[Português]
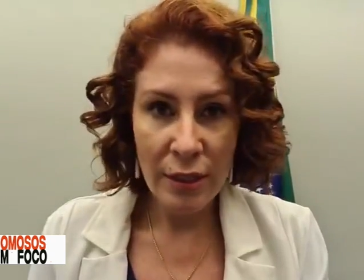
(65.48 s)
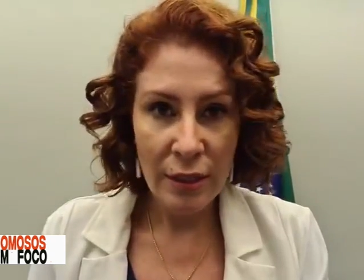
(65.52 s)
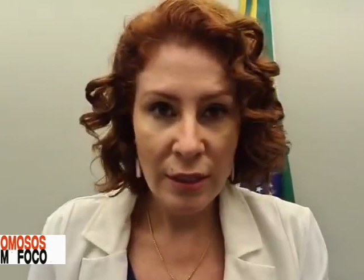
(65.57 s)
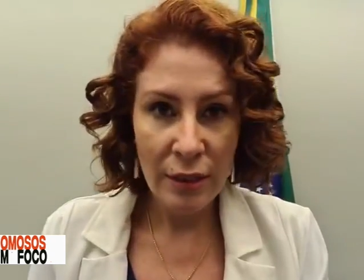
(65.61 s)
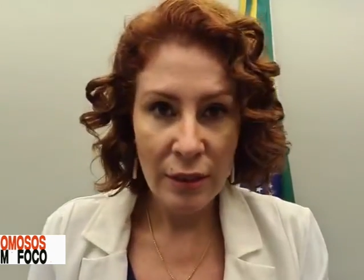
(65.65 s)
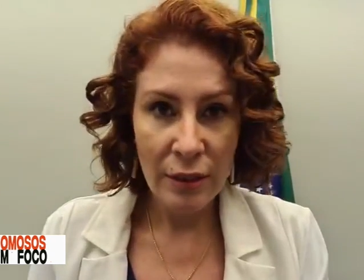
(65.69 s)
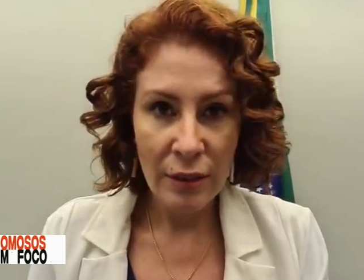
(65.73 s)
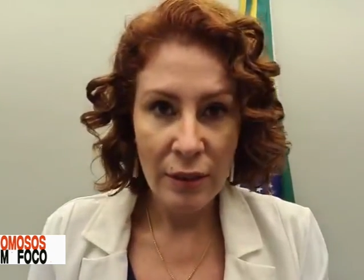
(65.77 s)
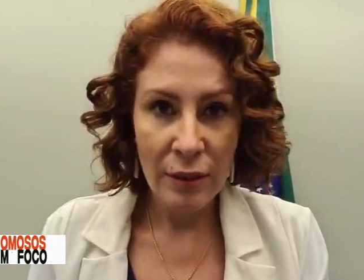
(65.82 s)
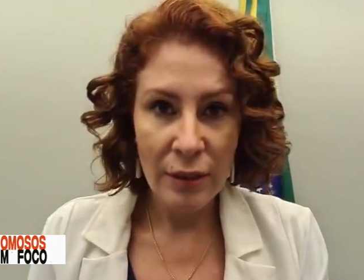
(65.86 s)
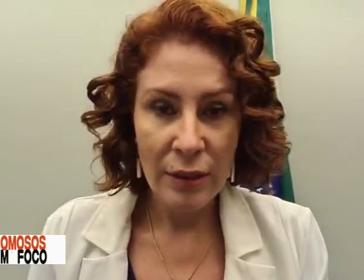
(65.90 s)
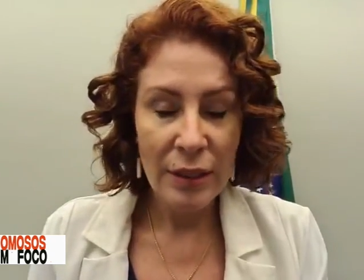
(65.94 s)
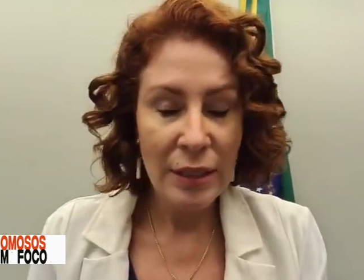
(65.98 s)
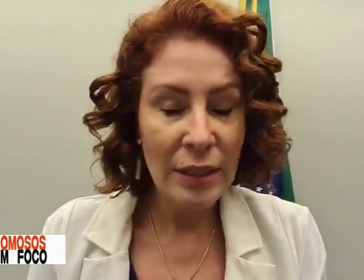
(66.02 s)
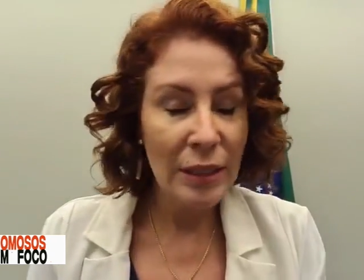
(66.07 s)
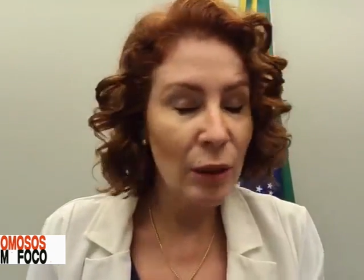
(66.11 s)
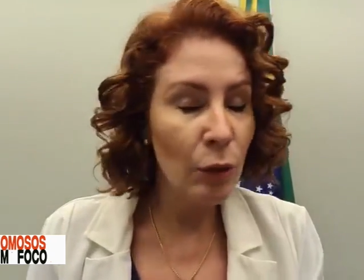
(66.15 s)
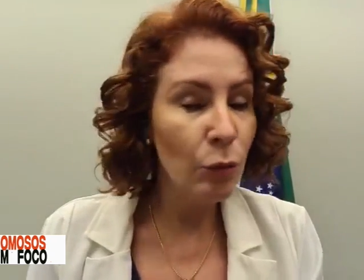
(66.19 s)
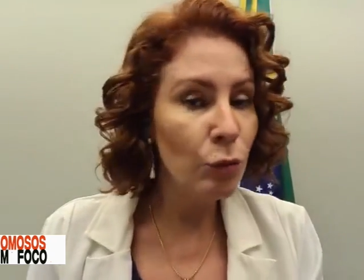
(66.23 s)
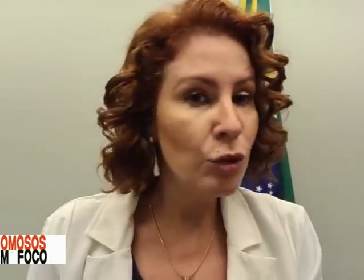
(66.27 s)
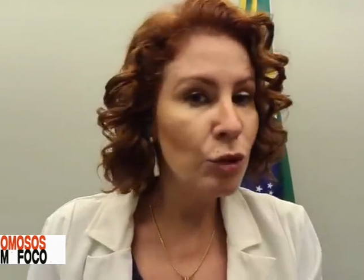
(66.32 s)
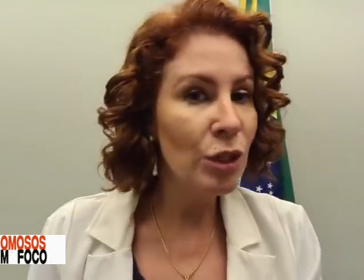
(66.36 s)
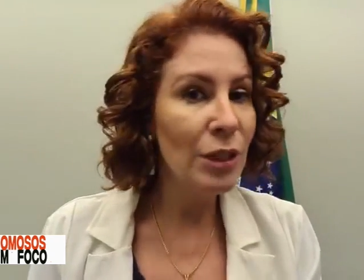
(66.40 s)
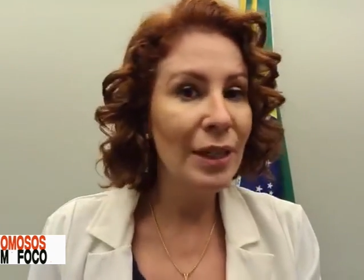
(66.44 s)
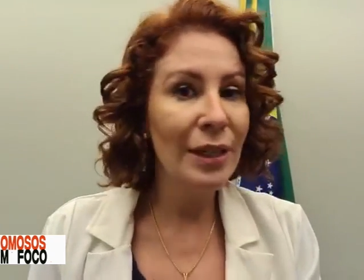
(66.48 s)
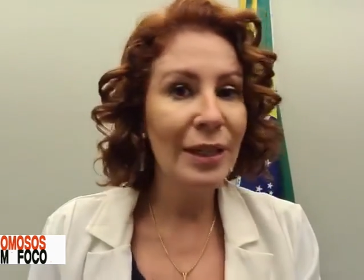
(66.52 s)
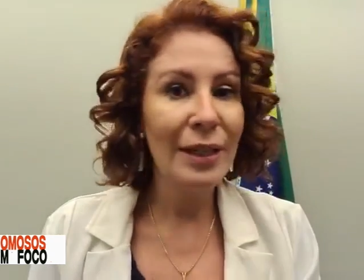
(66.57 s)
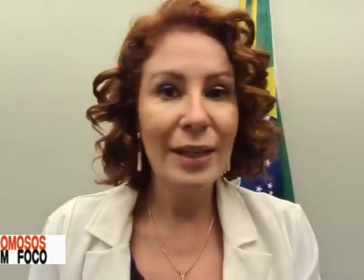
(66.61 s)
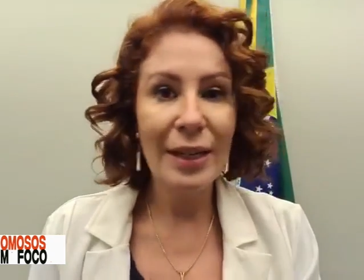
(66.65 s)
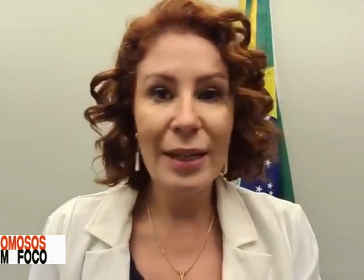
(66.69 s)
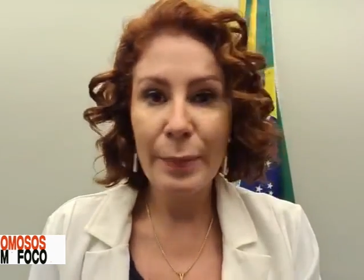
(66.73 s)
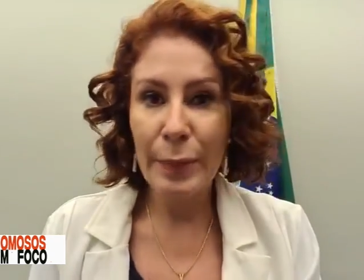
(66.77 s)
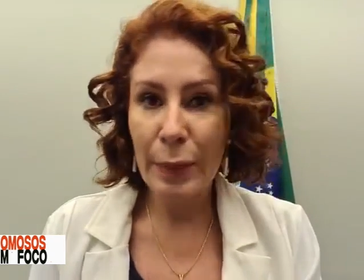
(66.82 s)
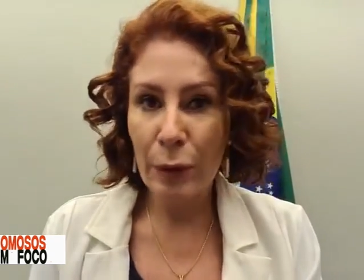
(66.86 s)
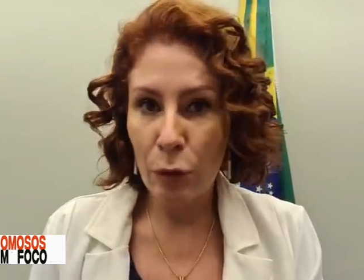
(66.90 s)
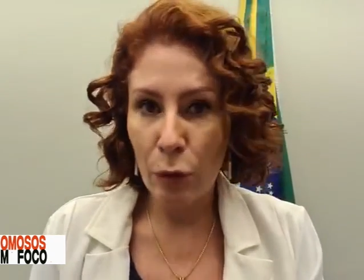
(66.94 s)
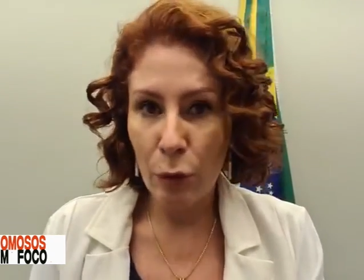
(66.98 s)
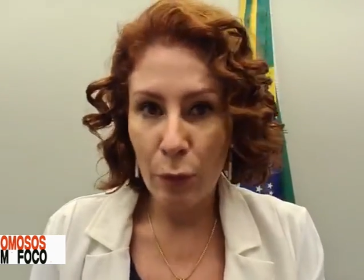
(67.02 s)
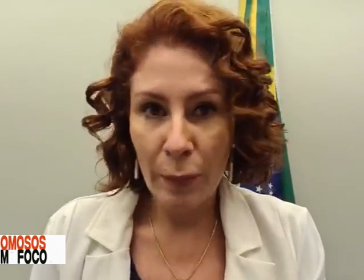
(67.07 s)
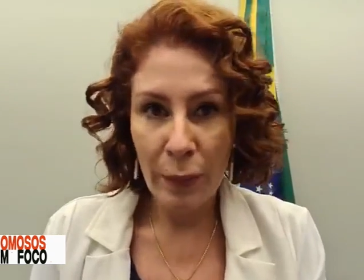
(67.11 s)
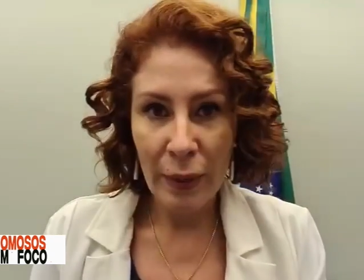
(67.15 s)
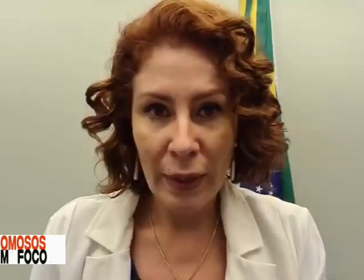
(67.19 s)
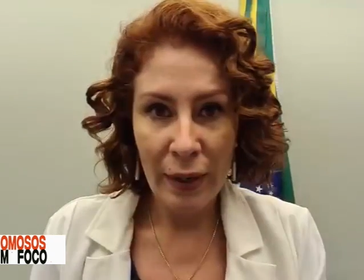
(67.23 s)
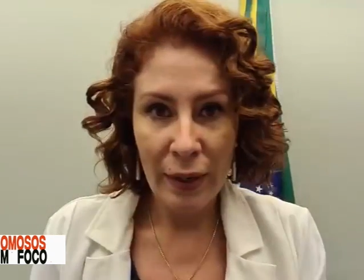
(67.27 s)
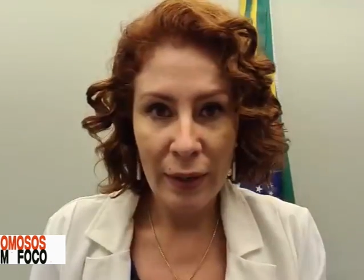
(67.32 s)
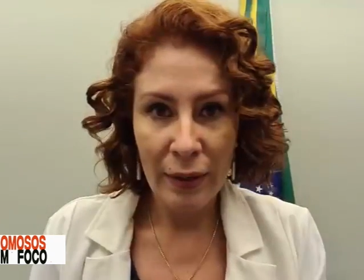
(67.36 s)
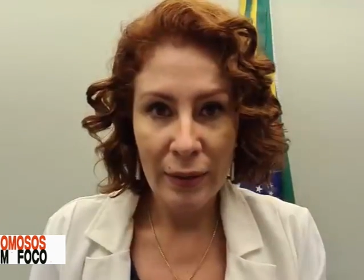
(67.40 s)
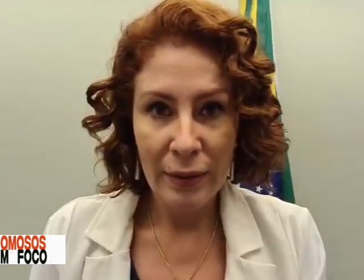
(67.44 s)
ainda e que não tinha lei para
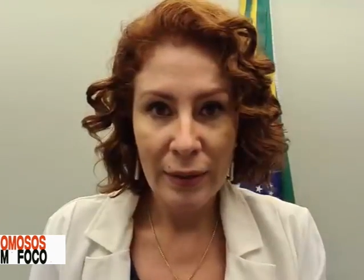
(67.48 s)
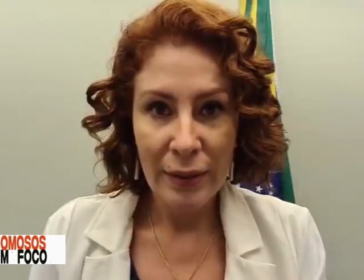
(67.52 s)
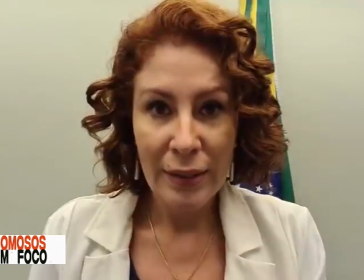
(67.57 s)
comprar,